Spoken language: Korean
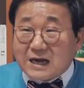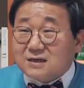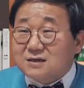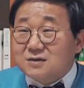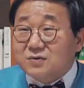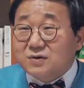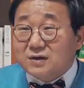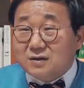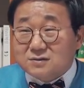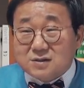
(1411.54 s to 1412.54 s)
자기를
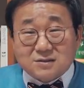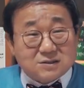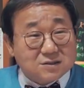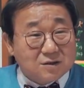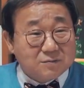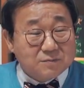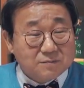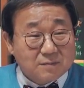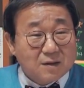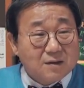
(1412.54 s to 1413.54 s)
노리서
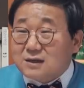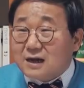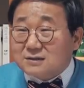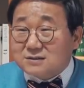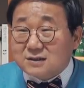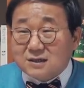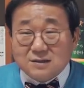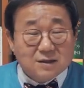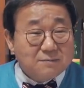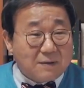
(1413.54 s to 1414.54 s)
지금
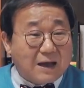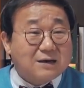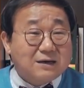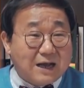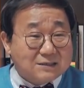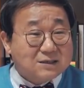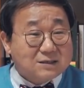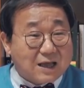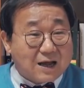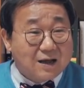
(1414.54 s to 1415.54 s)
전략적인 발언을
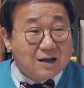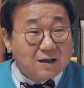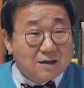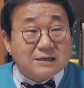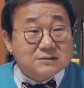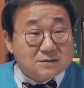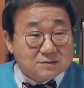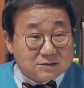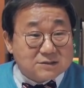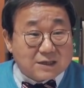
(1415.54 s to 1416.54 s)
하셨다.
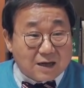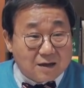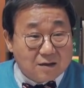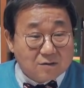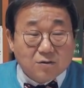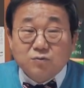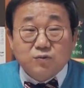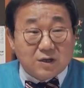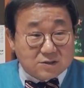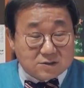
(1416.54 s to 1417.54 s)
안희정 지사. 네네.
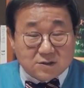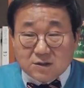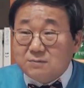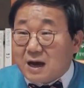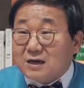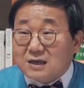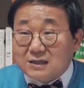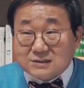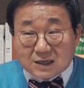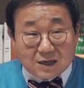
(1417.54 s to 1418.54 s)
그거 네. 우리 이미
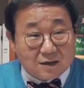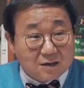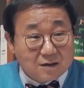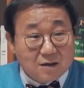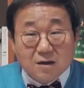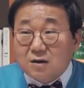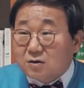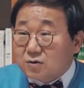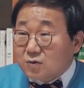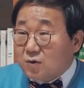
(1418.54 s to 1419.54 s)
확인했잖아 네.
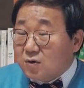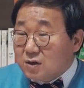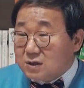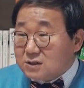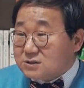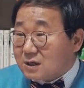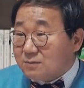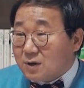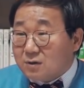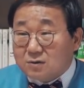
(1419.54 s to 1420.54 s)
그렇죠. 그리고
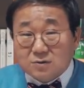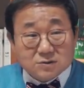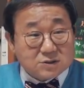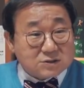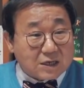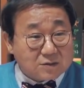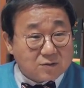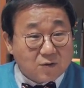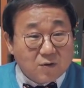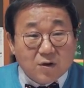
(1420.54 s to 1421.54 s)
이재명
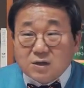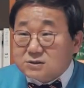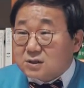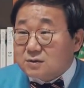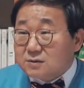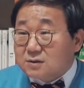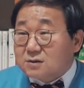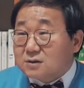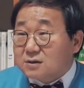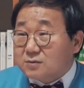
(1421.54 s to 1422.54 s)
시장도 지금
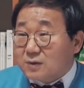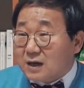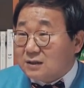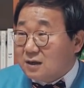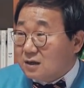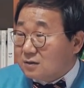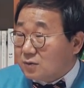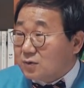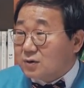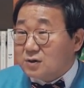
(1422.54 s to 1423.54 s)
그거를 위한
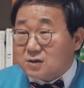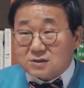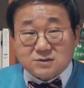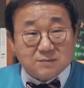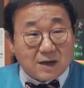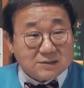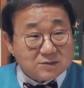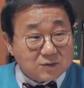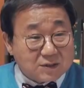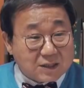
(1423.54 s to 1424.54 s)
노력을 열심히
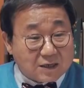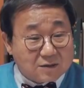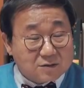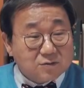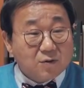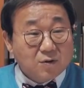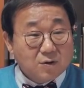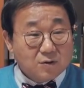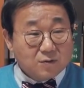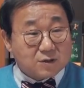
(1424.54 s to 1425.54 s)
하시고 있다는
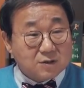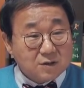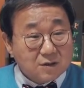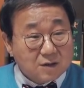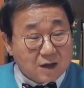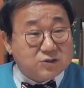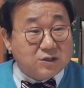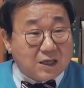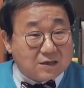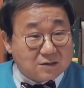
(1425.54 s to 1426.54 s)
것도 우리는 알
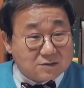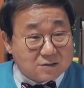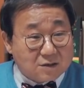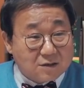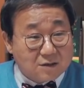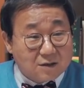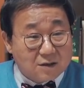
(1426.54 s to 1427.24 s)
수 있다는 거죠.